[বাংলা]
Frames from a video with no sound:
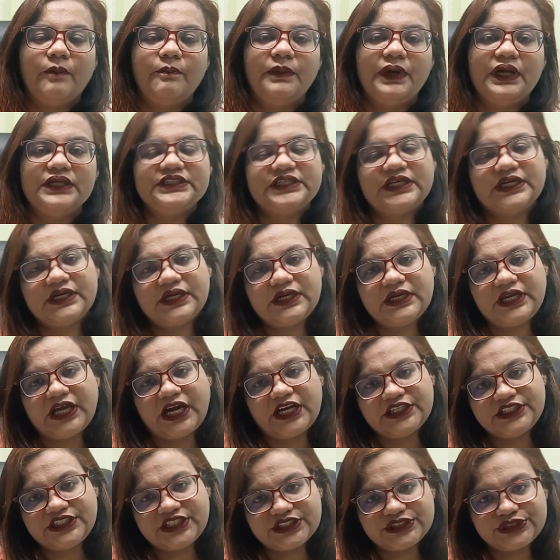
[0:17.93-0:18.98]
আমরা যারা
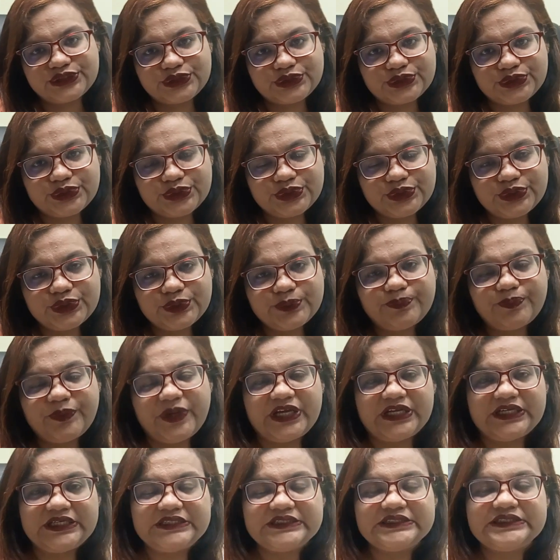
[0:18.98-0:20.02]
নারী স্বাস্থ্য
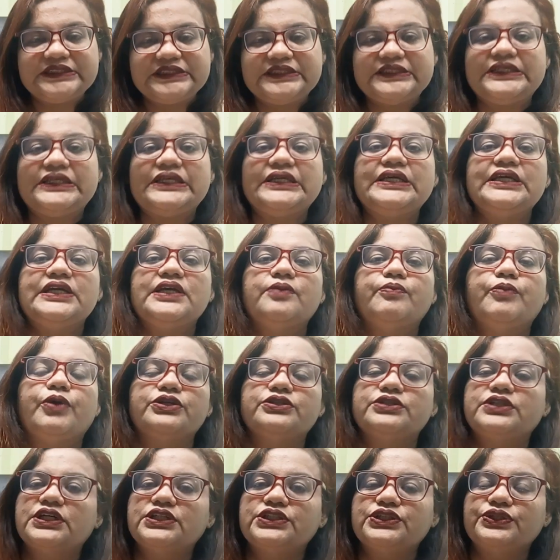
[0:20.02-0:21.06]
প্রেগনেন্সি
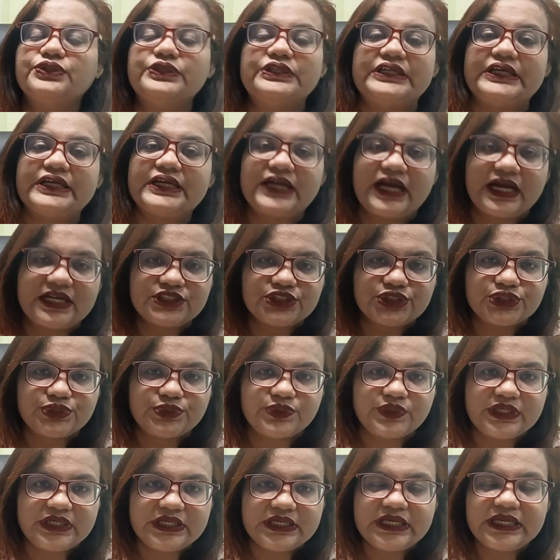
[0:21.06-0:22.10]
বন্ধত্ব নিয়ে কাজ
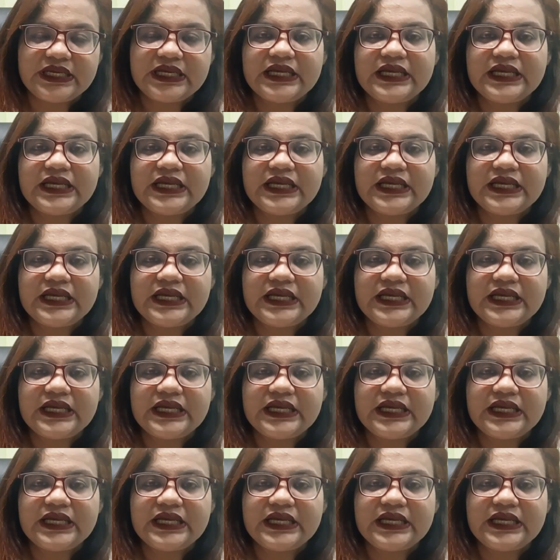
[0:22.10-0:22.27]
করি